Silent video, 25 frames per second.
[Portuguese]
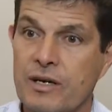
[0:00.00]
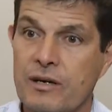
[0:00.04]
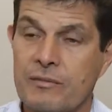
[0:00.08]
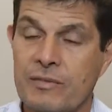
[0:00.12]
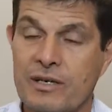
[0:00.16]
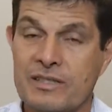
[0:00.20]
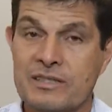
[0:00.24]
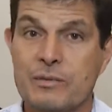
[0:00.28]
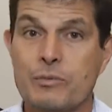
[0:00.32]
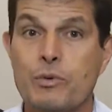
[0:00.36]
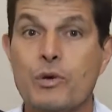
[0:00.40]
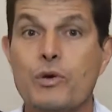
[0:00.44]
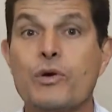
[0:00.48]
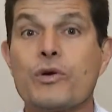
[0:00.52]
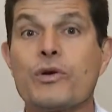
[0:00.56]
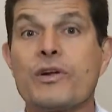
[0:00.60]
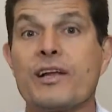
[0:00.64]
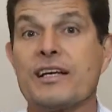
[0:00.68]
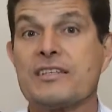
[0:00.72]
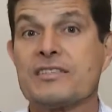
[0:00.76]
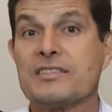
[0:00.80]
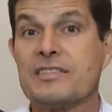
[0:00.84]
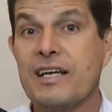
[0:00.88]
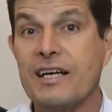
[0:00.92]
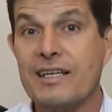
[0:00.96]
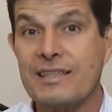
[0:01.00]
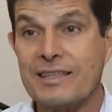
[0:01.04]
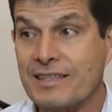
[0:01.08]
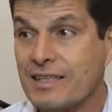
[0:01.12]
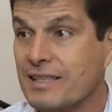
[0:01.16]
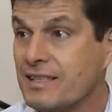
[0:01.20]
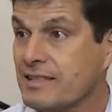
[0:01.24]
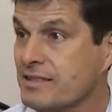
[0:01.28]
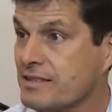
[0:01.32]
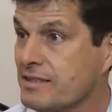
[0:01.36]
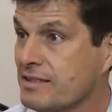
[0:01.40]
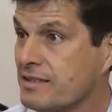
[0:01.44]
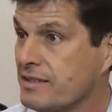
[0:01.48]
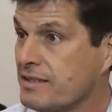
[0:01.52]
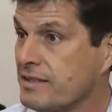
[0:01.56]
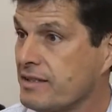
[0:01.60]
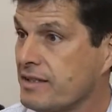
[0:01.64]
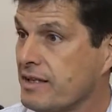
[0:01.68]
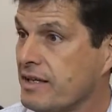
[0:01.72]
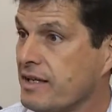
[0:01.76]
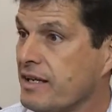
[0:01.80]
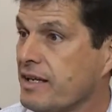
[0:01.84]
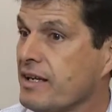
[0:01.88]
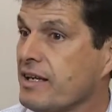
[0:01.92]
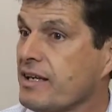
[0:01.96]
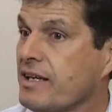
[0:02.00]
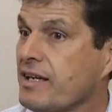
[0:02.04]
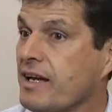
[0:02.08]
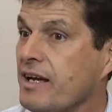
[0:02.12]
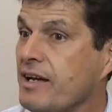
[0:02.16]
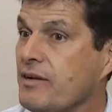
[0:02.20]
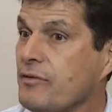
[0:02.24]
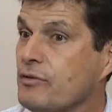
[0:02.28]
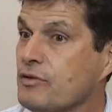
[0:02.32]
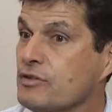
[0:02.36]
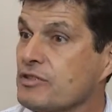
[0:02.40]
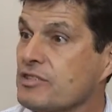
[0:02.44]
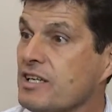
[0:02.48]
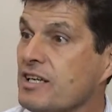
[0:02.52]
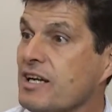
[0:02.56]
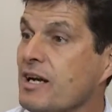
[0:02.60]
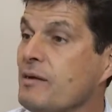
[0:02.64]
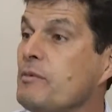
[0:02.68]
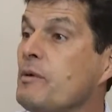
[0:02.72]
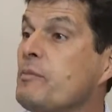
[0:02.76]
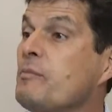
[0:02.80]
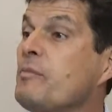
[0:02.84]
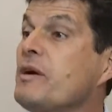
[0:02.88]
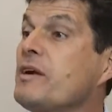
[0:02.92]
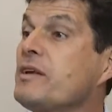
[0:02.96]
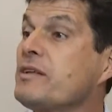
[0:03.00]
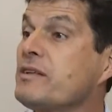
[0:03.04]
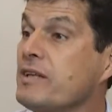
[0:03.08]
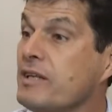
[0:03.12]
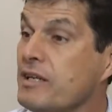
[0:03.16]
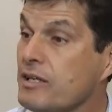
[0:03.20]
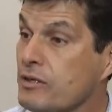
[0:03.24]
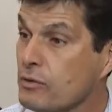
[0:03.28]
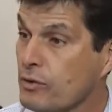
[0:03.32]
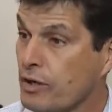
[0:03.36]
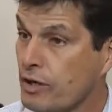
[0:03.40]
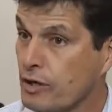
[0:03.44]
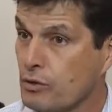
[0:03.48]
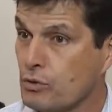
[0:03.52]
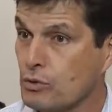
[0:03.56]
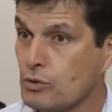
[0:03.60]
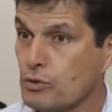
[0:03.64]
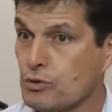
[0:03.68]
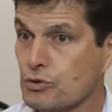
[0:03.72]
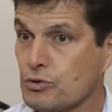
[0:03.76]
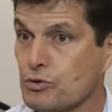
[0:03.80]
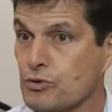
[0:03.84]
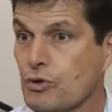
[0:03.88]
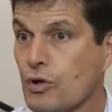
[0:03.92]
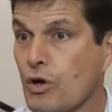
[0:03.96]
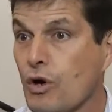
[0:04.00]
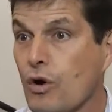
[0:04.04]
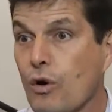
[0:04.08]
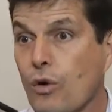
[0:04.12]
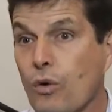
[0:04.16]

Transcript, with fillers: mas a burocracia é tanta que aí você acaba perdendo o recurso.